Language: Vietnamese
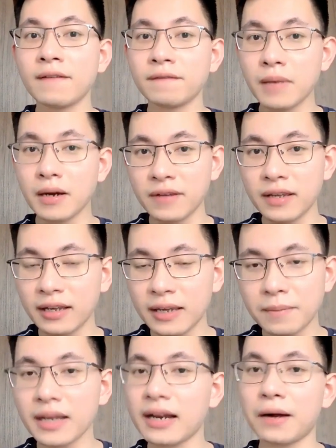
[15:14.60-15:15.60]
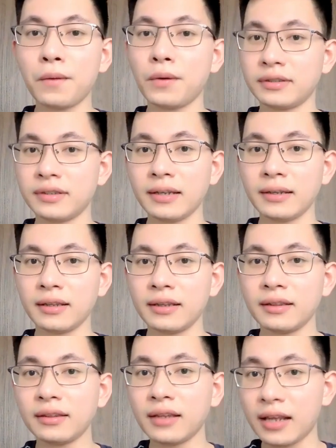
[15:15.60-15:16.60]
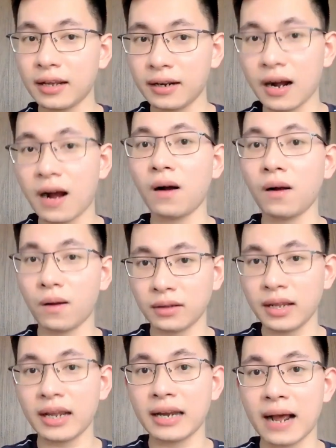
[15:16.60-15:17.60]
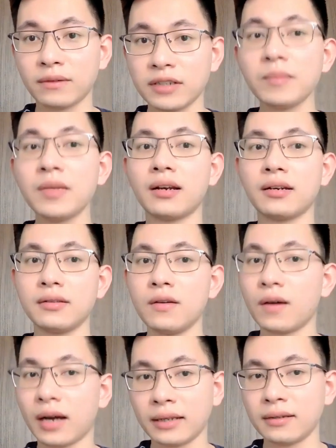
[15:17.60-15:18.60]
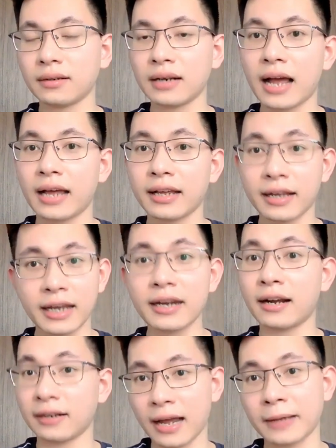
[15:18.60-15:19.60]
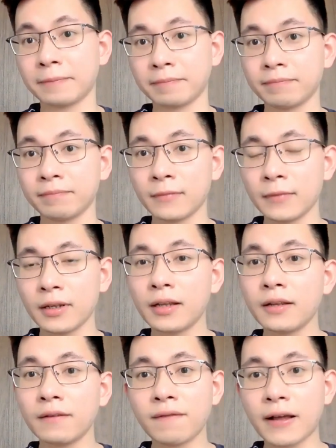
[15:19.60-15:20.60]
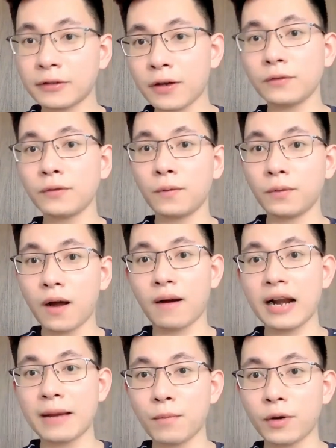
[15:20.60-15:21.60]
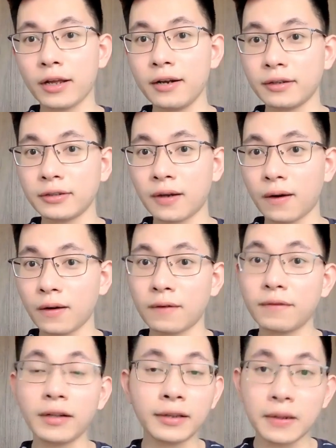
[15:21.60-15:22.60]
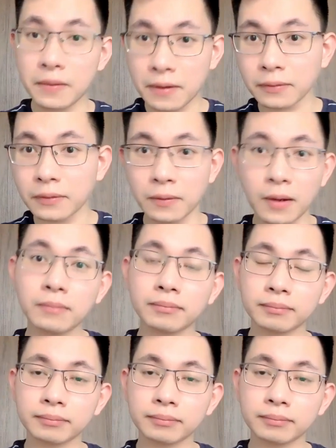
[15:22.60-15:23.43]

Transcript: bởi vì khi mị đã hồi sinh thì khó có thể nào chấp nhận được cái thực tại cay đắng này và cho dù đó là một cái lựa chọn có phần tiêu cực đúng không